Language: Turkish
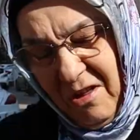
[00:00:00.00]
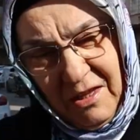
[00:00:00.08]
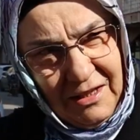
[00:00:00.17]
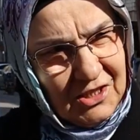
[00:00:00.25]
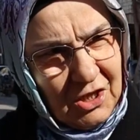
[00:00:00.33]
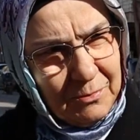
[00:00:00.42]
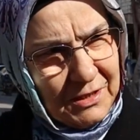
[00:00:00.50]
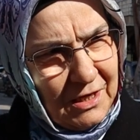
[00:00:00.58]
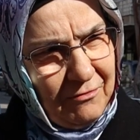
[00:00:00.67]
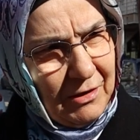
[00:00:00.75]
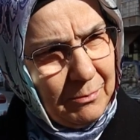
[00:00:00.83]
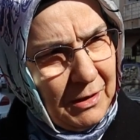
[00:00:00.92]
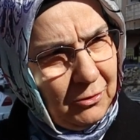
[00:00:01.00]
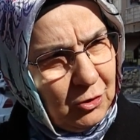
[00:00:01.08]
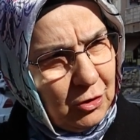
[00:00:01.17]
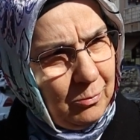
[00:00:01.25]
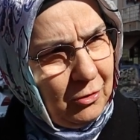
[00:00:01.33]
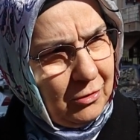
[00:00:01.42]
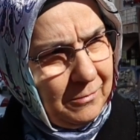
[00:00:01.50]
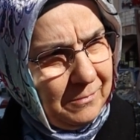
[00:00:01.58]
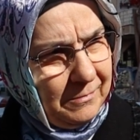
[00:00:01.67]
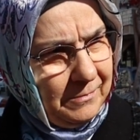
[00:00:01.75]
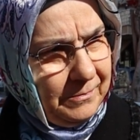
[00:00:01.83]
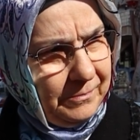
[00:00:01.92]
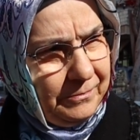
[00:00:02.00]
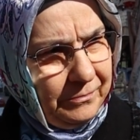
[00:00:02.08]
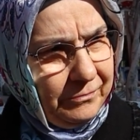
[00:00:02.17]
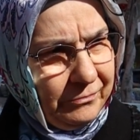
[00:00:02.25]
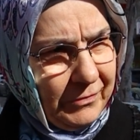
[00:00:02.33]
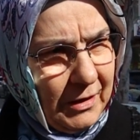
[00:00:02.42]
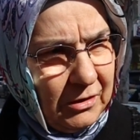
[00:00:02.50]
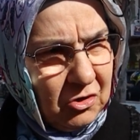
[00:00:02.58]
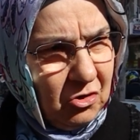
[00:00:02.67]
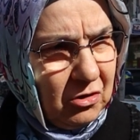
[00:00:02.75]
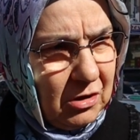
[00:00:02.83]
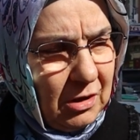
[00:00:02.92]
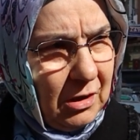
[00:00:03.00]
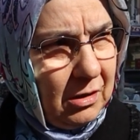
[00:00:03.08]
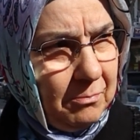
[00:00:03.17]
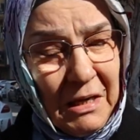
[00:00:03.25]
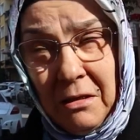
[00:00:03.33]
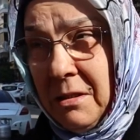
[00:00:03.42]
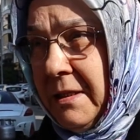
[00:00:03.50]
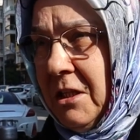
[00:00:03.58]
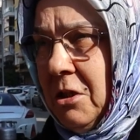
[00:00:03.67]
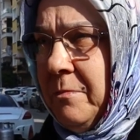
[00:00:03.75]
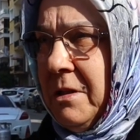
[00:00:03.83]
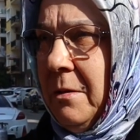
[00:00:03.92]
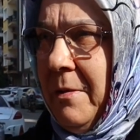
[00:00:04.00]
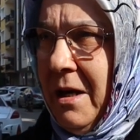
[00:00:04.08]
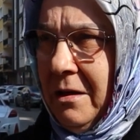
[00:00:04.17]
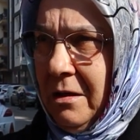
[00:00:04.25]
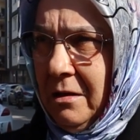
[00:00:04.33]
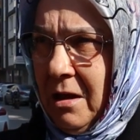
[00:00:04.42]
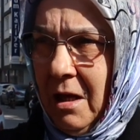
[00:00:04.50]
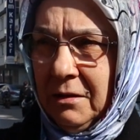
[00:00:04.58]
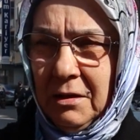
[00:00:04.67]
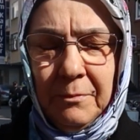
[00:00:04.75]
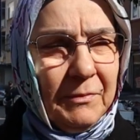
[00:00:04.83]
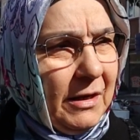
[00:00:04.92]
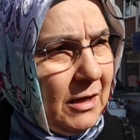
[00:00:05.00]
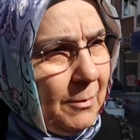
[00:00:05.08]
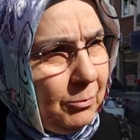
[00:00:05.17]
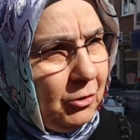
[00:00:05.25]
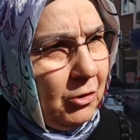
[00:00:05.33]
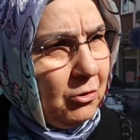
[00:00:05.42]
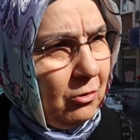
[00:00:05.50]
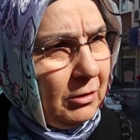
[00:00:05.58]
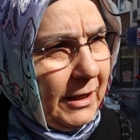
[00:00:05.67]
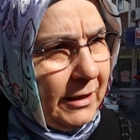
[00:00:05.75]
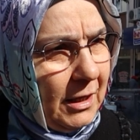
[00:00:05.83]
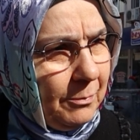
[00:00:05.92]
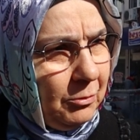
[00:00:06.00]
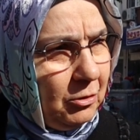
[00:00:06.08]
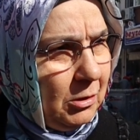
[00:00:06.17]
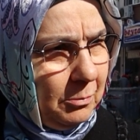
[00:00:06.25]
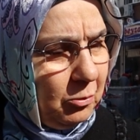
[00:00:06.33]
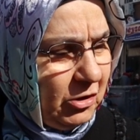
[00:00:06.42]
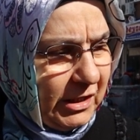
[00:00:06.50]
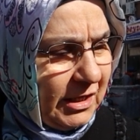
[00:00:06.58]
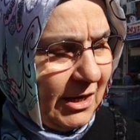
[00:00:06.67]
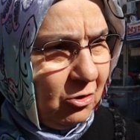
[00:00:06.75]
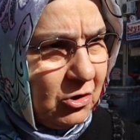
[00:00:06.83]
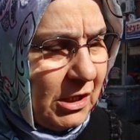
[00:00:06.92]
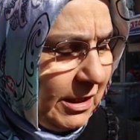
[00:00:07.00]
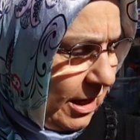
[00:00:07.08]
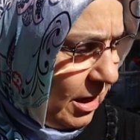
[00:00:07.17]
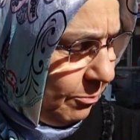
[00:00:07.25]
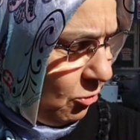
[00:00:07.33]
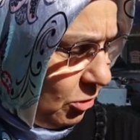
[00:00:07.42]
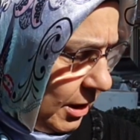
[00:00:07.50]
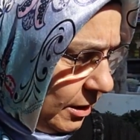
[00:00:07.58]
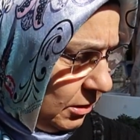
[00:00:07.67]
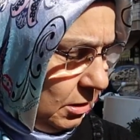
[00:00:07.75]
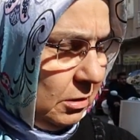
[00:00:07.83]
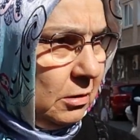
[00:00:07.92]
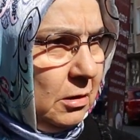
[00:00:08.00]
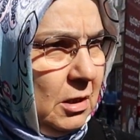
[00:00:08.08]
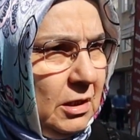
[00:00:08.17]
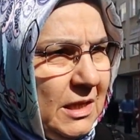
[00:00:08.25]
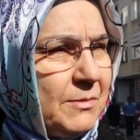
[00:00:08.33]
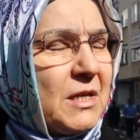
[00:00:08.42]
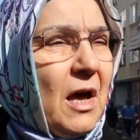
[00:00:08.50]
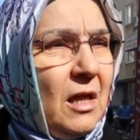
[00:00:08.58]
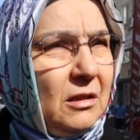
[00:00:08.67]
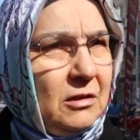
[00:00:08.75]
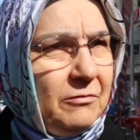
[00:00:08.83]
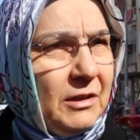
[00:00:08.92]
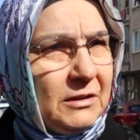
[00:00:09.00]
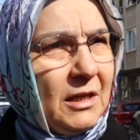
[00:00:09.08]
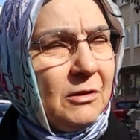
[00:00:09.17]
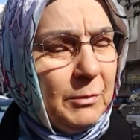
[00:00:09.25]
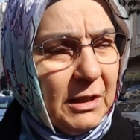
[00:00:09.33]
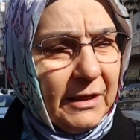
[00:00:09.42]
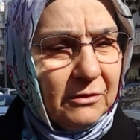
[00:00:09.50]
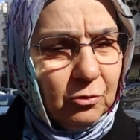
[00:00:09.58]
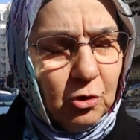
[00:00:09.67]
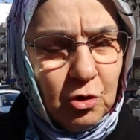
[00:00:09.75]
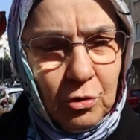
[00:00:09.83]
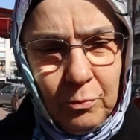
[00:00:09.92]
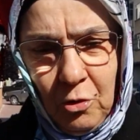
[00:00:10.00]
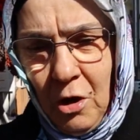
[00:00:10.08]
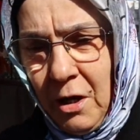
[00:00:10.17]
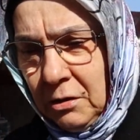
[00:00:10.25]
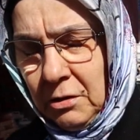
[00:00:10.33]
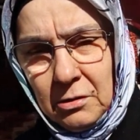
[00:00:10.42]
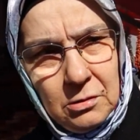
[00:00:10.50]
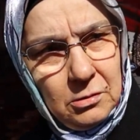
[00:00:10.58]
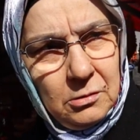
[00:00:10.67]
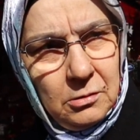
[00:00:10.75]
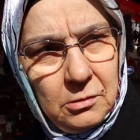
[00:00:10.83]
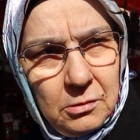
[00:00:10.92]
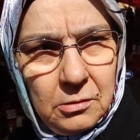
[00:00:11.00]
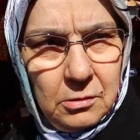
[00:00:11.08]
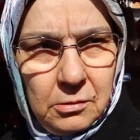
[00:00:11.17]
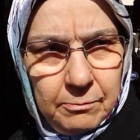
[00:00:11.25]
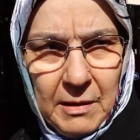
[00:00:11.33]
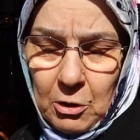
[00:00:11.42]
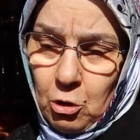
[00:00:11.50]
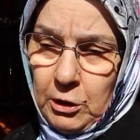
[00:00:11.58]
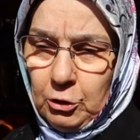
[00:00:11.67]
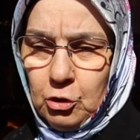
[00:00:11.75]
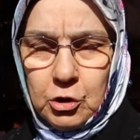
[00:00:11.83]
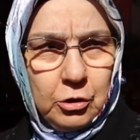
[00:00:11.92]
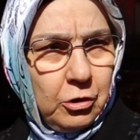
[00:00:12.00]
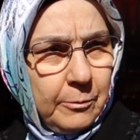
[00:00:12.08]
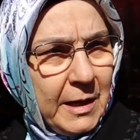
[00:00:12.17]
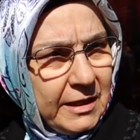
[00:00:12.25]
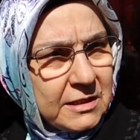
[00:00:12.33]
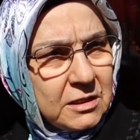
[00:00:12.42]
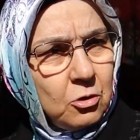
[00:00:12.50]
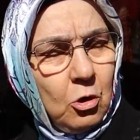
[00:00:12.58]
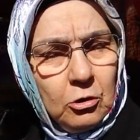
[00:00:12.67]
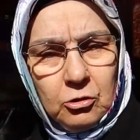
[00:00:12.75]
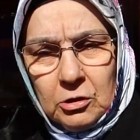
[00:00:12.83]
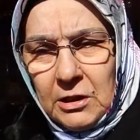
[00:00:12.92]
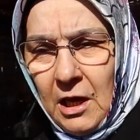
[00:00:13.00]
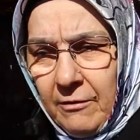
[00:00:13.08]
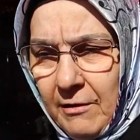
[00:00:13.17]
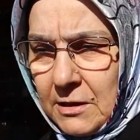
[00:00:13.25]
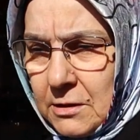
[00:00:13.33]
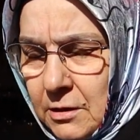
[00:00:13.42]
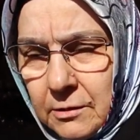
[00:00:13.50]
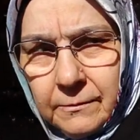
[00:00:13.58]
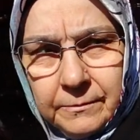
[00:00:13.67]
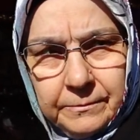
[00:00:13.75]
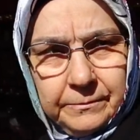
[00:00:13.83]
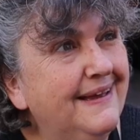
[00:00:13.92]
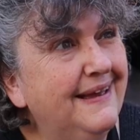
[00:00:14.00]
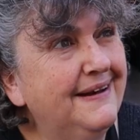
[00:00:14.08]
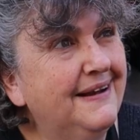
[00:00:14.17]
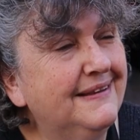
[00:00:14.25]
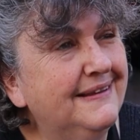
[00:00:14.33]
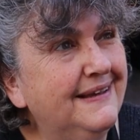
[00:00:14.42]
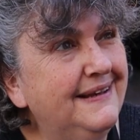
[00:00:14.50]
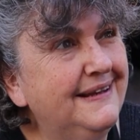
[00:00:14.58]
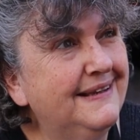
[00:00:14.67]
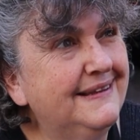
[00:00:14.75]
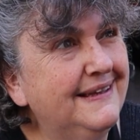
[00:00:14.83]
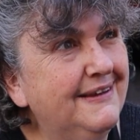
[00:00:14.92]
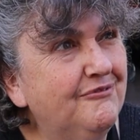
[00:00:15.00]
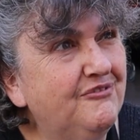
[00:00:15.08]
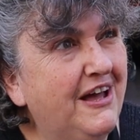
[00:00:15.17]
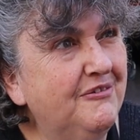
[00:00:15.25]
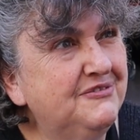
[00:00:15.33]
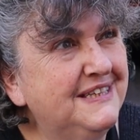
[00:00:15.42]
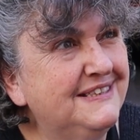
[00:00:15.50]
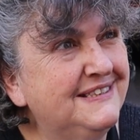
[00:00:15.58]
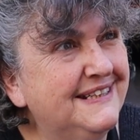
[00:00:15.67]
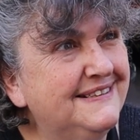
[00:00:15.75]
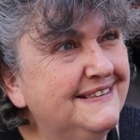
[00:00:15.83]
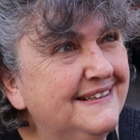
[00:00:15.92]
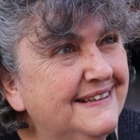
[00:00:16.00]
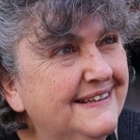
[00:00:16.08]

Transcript: Vallahi hiç kimseye vermeyi düşünmüyorum. Oy kullanmayı düşünmüyor musun? Çünkü bak seçim zamanı kaldırımlar yapılıyor, yollar yapılıyor. Bunu iki ay önce niye yapmıyorlardı? Kimse halkı, vatanı, milleti düşünmüyor artık. Ben öyle düşünüyorum. Herkesin koltuk davası. Herhalde yine de Vahap seçer.